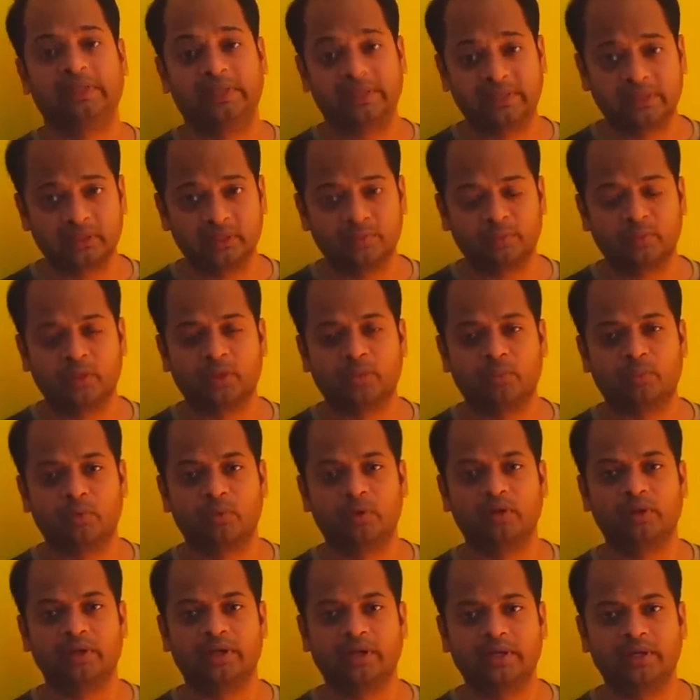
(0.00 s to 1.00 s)
இறந்து போன
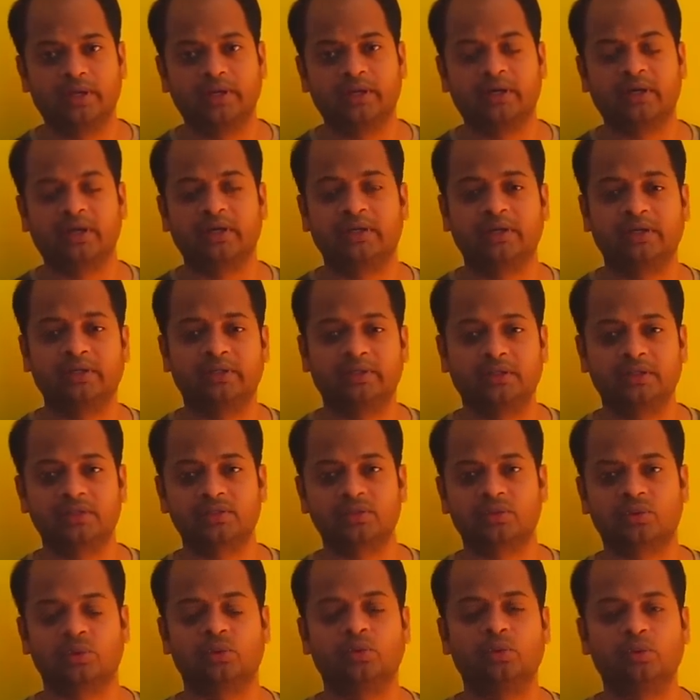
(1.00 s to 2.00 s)
பொருள் கீழே இருக்கிற நெட்டு
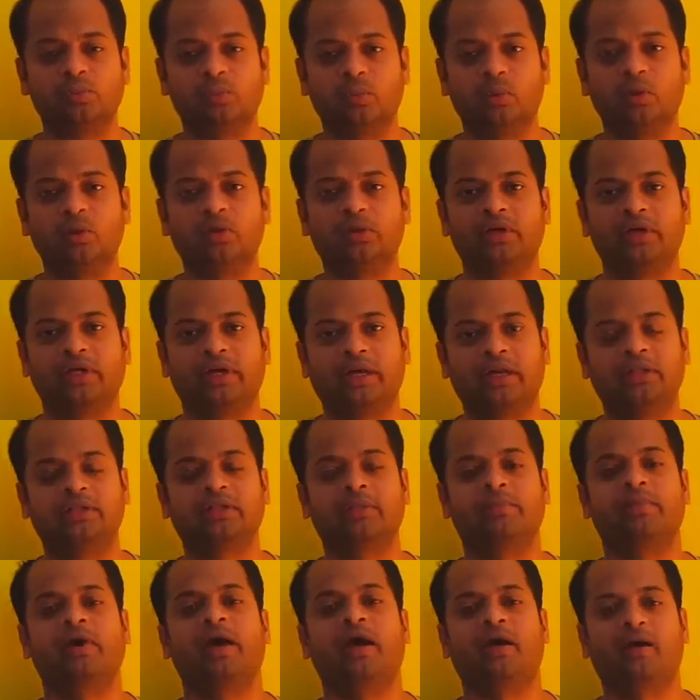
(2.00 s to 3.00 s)
ஸ்க்ரூ போல்டு
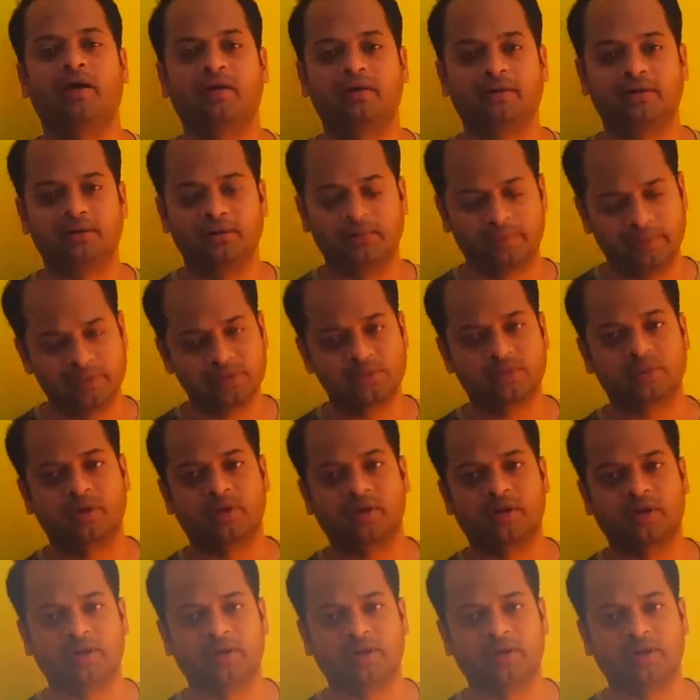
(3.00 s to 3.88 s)
எல்லாத்துக்குமே ஆறா இருக்கு அப்படின்னு